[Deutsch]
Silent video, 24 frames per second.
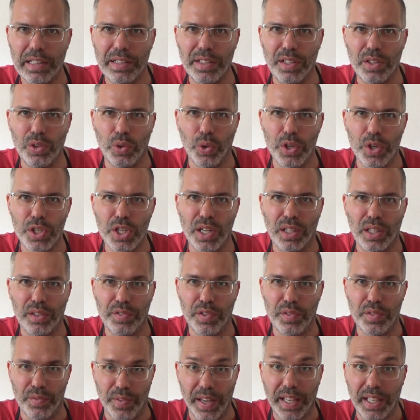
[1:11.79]
die in
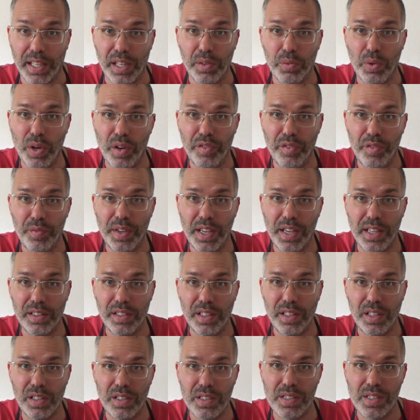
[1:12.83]
Deutschland weggeworfen werden
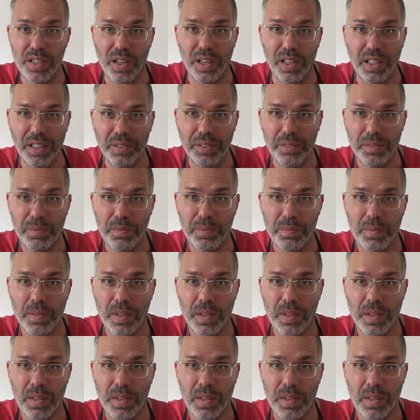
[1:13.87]
jedes Jahr.